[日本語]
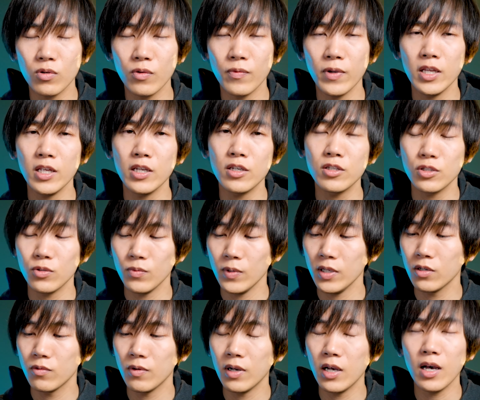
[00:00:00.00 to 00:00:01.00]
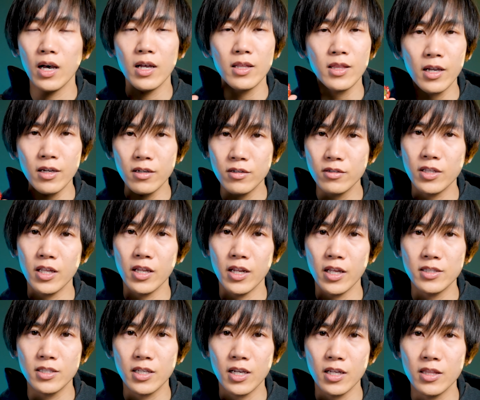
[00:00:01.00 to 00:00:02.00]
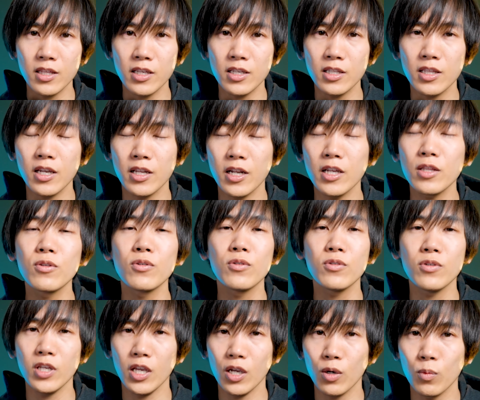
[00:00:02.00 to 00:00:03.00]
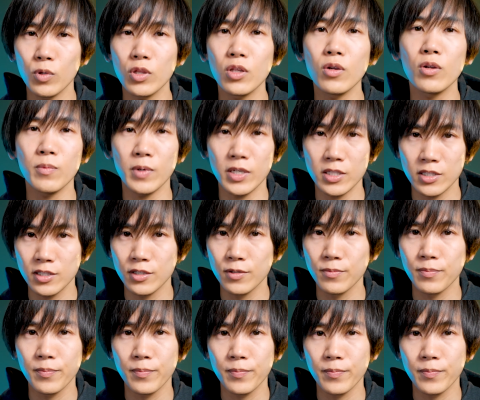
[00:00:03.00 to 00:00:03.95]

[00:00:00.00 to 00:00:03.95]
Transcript: このフェニックスウィングはアタックでね使っていきたいなというふうに思っております